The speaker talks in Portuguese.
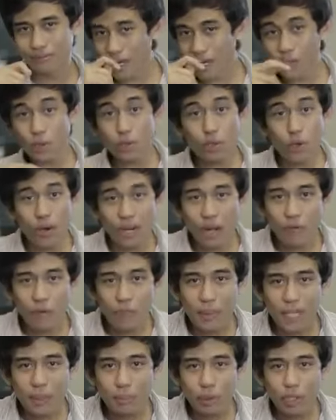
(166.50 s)
Eu sou
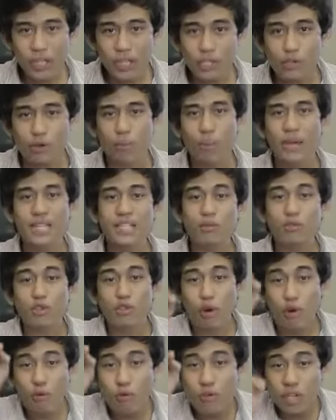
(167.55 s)
analfabeto político, mas eu
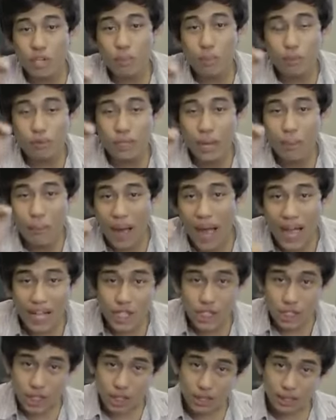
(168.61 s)
te convido para um
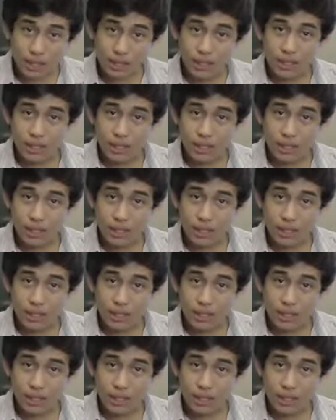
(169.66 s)
debate.